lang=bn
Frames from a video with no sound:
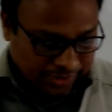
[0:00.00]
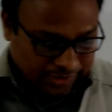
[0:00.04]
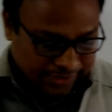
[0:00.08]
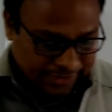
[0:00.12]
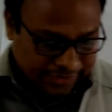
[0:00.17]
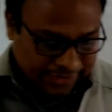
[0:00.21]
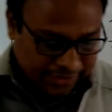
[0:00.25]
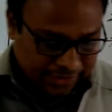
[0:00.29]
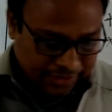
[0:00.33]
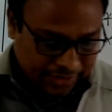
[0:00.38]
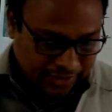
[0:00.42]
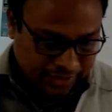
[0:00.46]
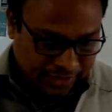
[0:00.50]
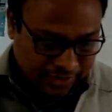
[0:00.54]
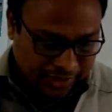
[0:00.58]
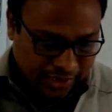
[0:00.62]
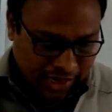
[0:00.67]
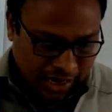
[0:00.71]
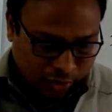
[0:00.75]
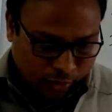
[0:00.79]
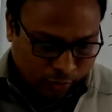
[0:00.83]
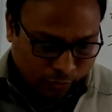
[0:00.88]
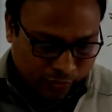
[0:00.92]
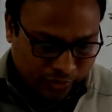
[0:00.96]
ইনি
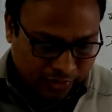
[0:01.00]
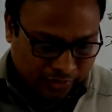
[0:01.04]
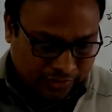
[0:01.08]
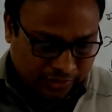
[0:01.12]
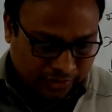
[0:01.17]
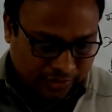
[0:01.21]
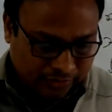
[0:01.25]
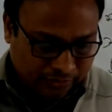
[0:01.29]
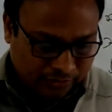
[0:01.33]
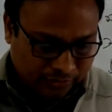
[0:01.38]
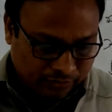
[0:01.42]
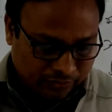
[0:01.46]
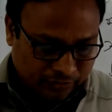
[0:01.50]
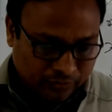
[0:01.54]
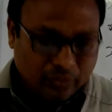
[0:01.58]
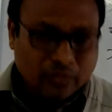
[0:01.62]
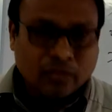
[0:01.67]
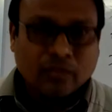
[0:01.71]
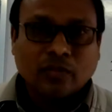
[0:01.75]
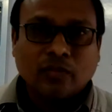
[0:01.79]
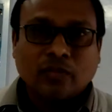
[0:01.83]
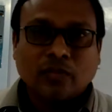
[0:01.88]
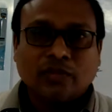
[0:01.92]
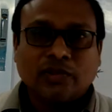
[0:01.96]
আরও বলেছেন
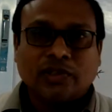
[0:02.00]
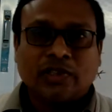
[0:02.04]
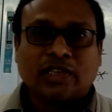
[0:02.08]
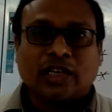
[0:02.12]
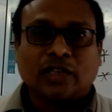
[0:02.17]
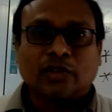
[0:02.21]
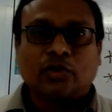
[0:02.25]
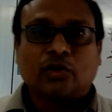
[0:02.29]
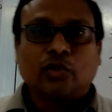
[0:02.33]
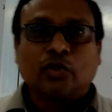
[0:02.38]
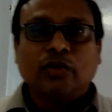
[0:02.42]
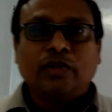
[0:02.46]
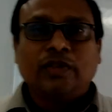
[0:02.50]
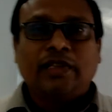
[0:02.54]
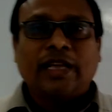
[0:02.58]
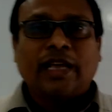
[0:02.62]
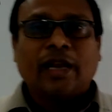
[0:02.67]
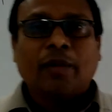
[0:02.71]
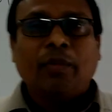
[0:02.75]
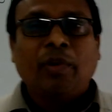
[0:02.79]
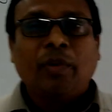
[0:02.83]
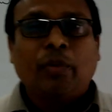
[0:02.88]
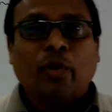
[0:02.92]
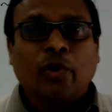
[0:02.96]
যেটা
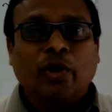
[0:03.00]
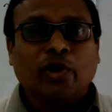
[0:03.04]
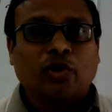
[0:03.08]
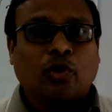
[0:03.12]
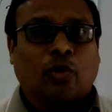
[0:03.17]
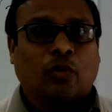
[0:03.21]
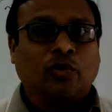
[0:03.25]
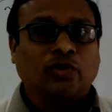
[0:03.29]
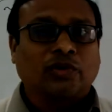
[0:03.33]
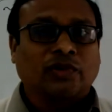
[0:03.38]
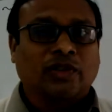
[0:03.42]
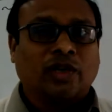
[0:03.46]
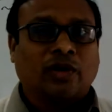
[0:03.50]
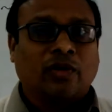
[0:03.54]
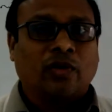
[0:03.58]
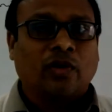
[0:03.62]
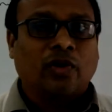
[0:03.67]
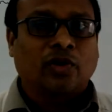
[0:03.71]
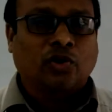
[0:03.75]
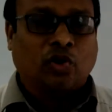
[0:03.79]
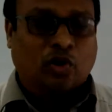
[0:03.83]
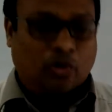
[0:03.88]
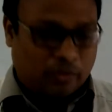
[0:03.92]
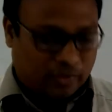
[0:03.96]
যুদ্ধের বিপরীত অবস্থা
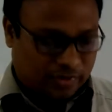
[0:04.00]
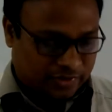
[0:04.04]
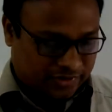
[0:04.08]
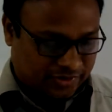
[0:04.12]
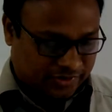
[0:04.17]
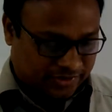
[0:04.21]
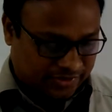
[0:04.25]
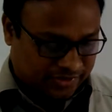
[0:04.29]
হলো সমাজ